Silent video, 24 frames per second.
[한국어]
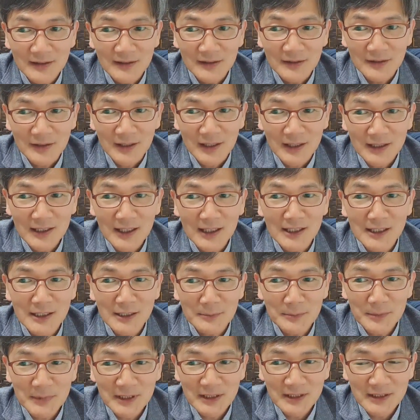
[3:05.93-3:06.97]

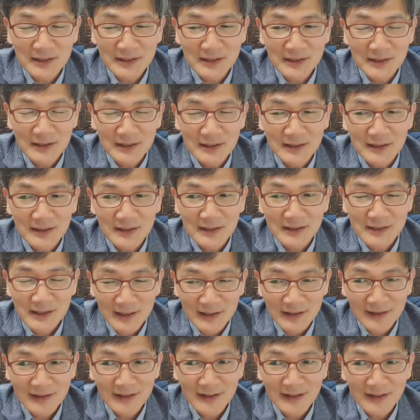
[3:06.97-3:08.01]

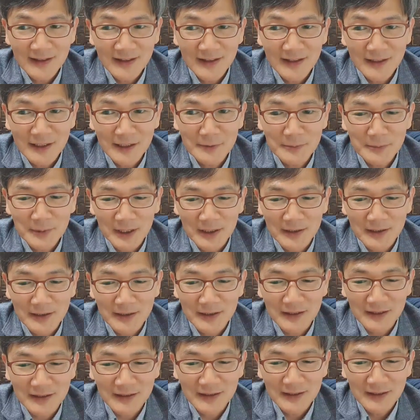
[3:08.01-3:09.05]
하나님이자 하나님의
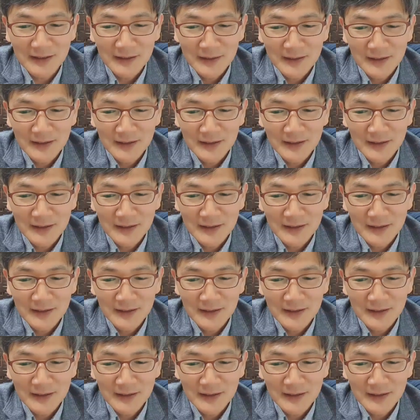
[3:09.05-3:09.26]
아들인